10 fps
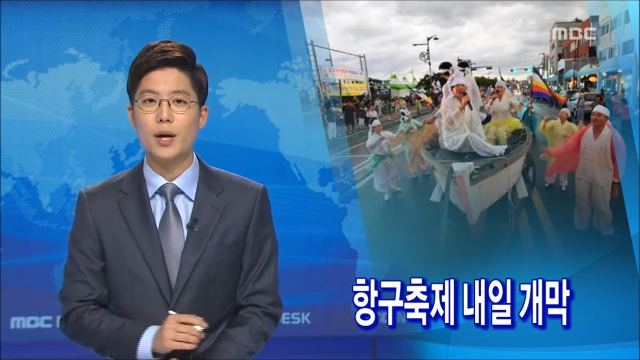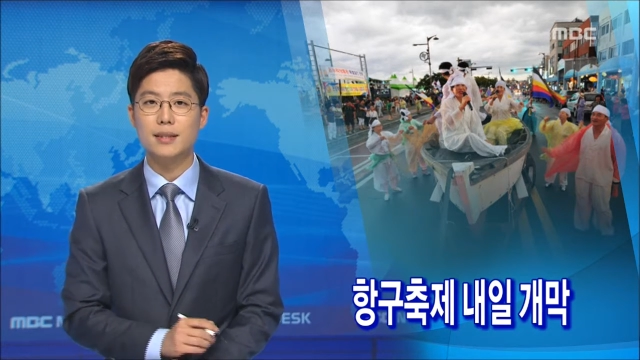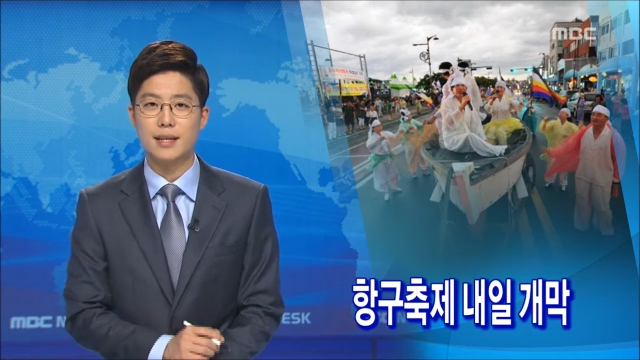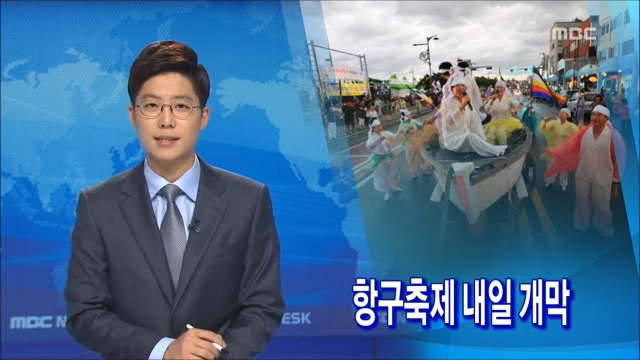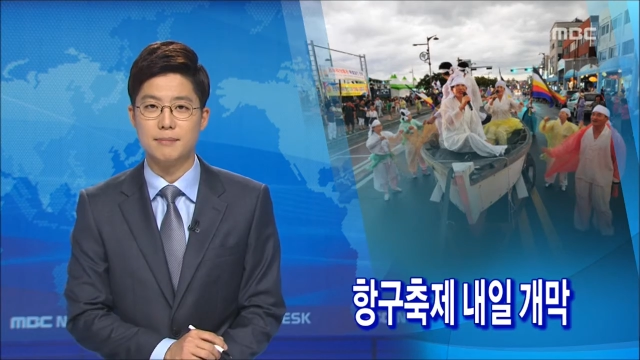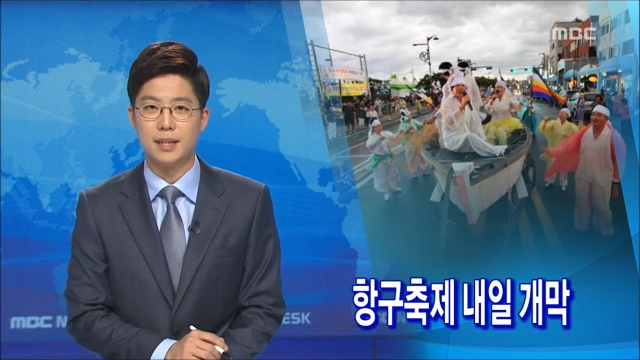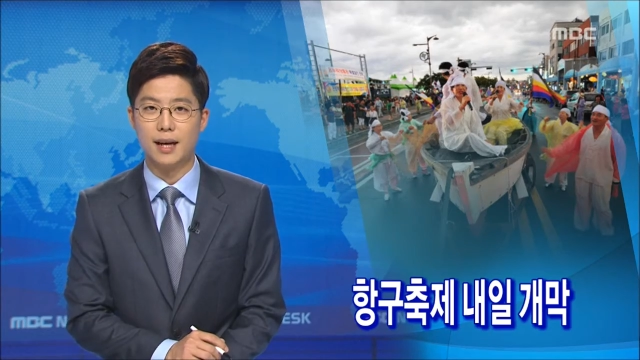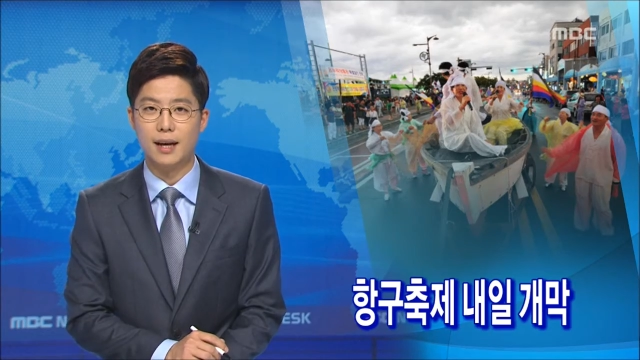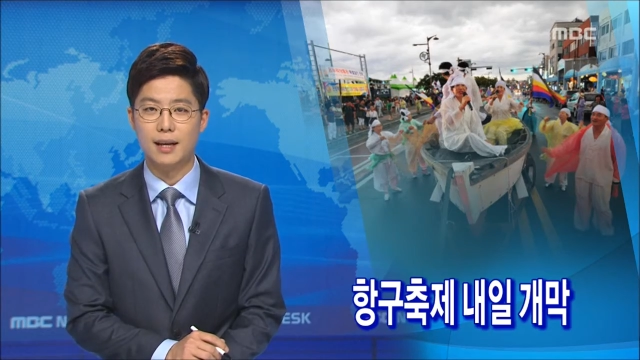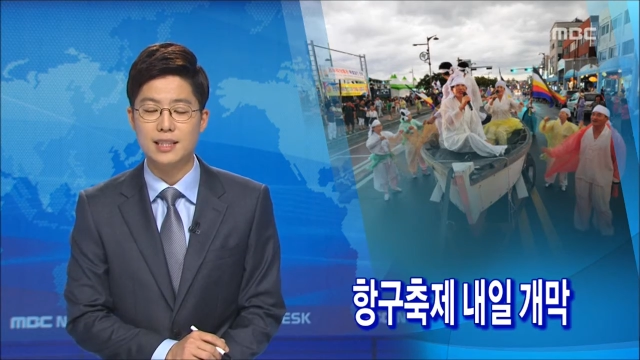
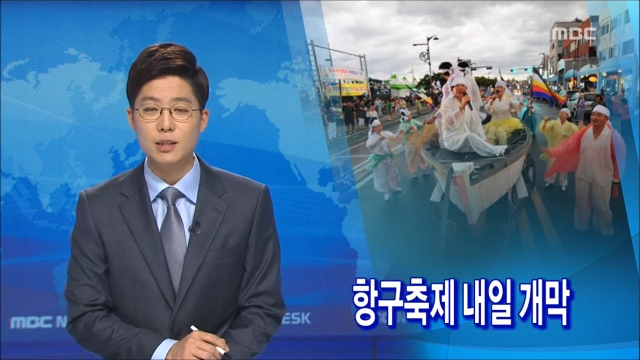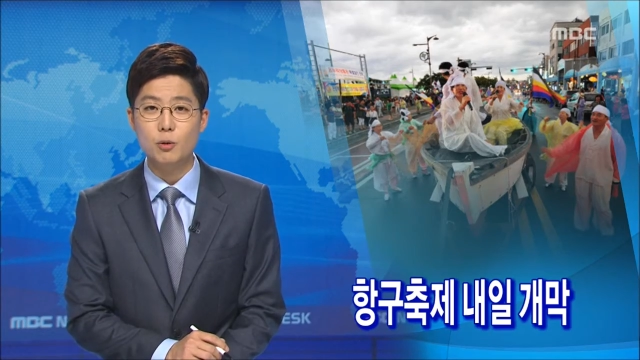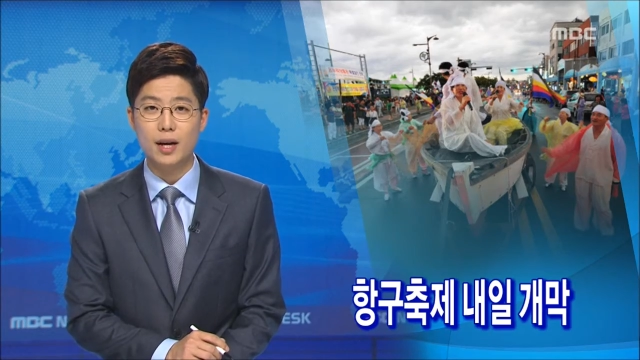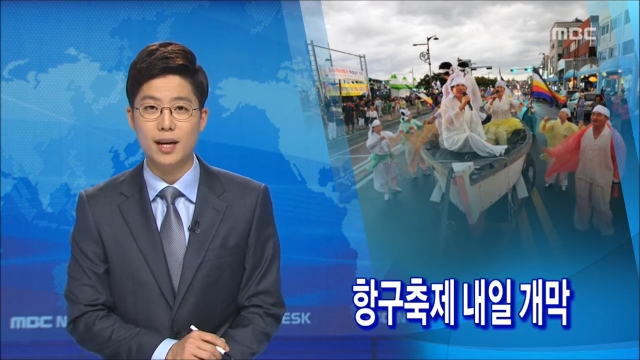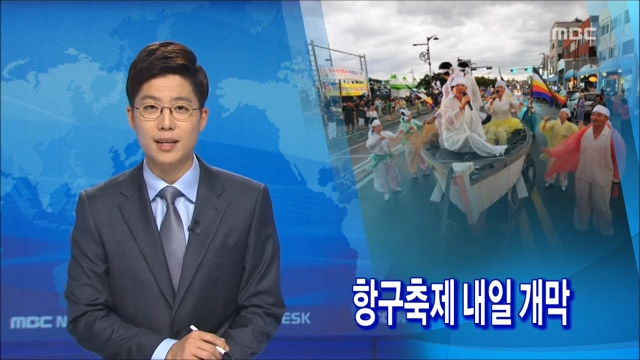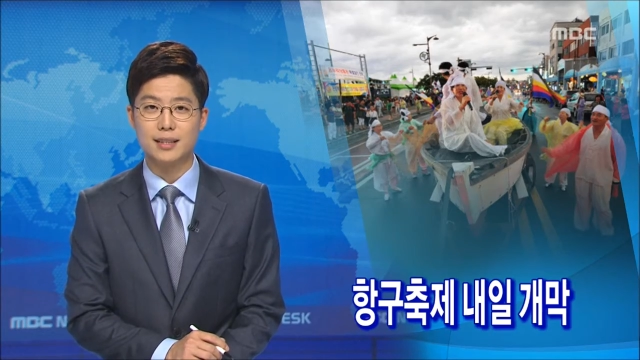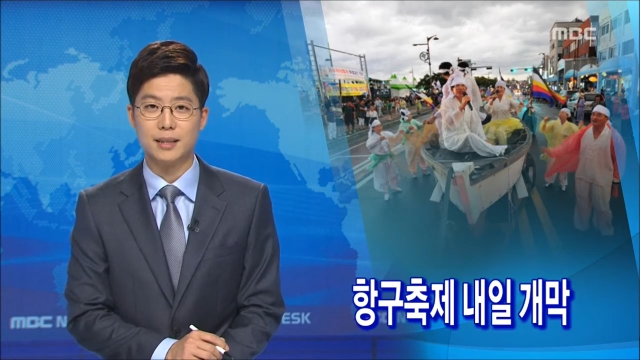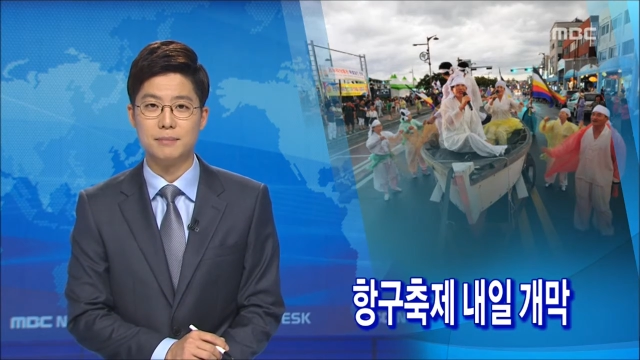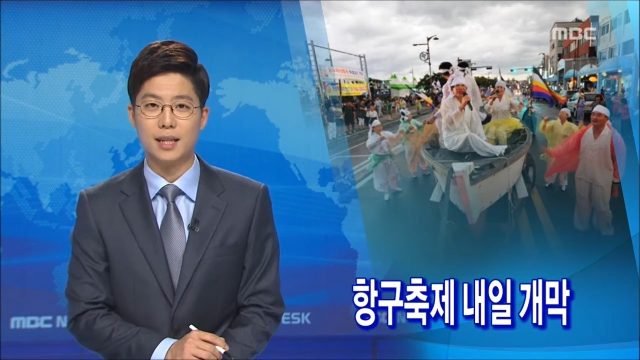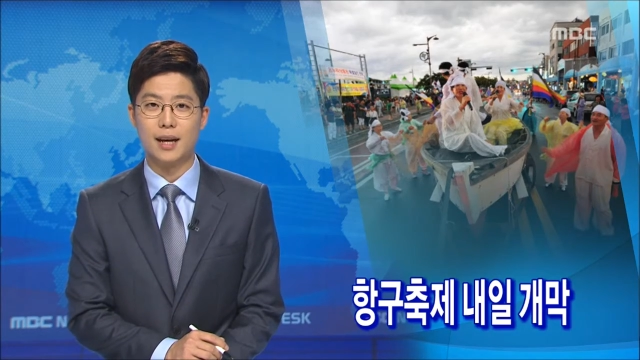확대했습니다. 신광하
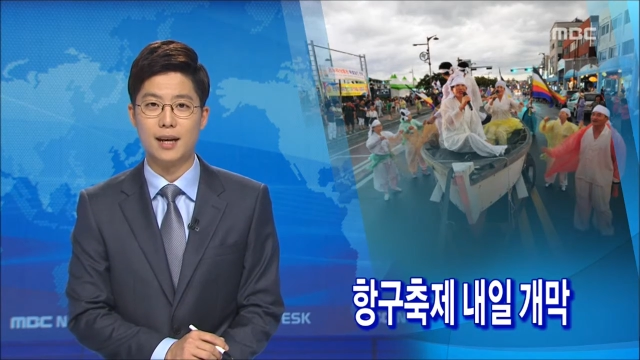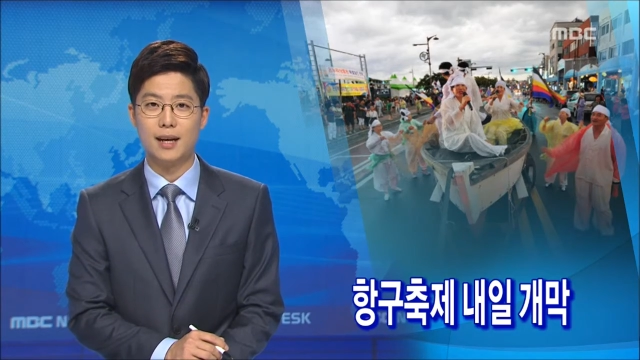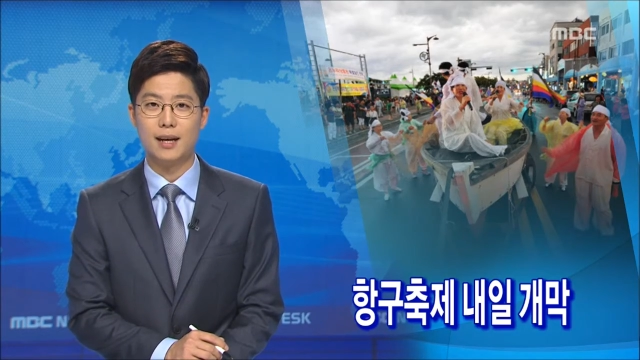기자입니다.